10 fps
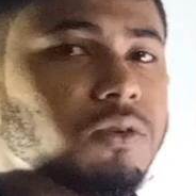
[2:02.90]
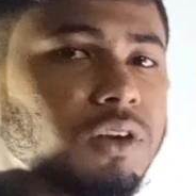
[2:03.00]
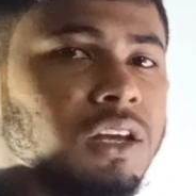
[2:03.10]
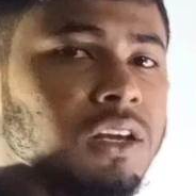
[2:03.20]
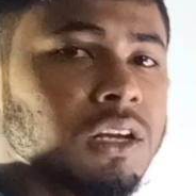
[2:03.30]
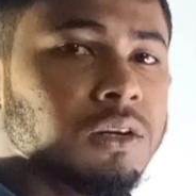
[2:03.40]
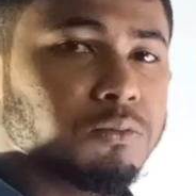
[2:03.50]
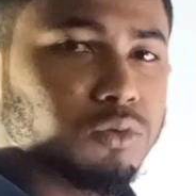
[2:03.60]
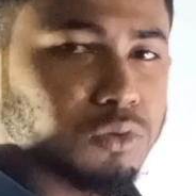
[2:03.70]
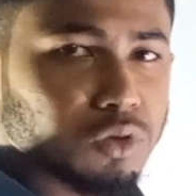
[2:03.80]
করি
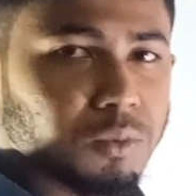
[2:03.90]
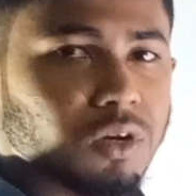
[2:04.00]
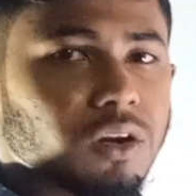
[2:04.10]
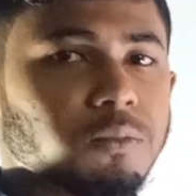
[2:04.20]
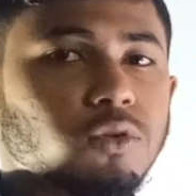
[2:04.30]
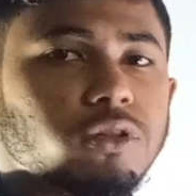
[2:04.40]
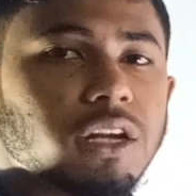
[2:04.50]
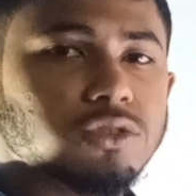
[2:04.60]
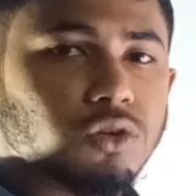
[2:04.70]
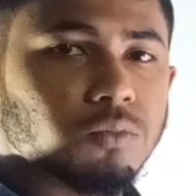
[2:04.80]
সমীকরণের
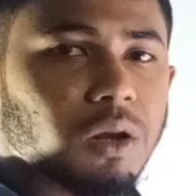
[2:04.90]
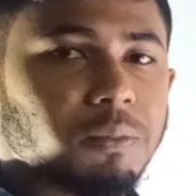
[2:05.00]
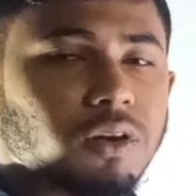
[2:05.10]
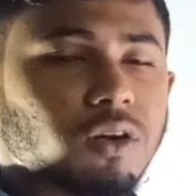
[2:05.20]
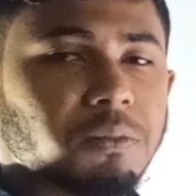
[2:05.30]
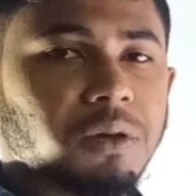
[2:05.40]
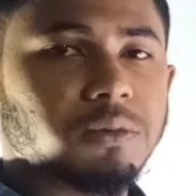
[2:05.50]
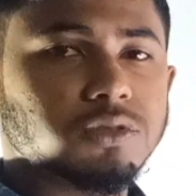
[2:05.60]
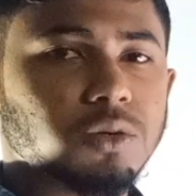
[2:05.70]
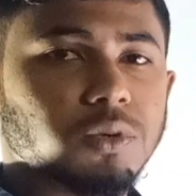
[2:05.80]
মূলদার যোগফল বের করব
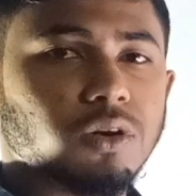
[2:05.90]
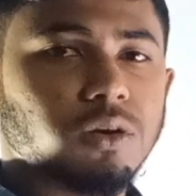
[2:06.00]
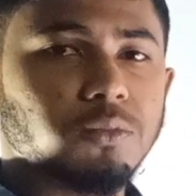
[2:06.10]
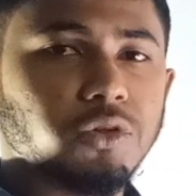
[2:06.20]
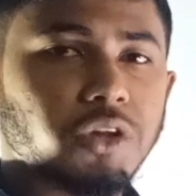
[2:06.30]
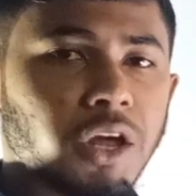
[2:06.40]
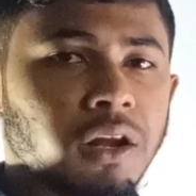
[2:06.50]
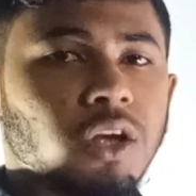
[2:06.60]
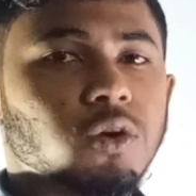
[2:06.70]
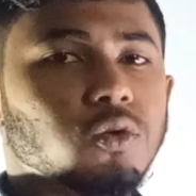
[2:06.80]
এবং সমীকরণের মূলদার
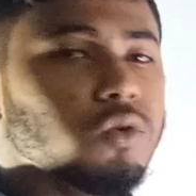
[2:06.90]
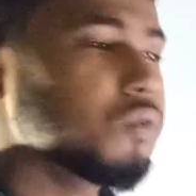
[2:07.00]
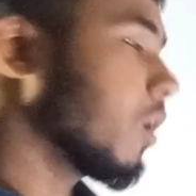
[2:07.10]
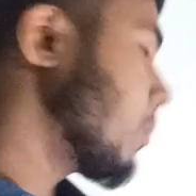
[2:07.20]
গুণফল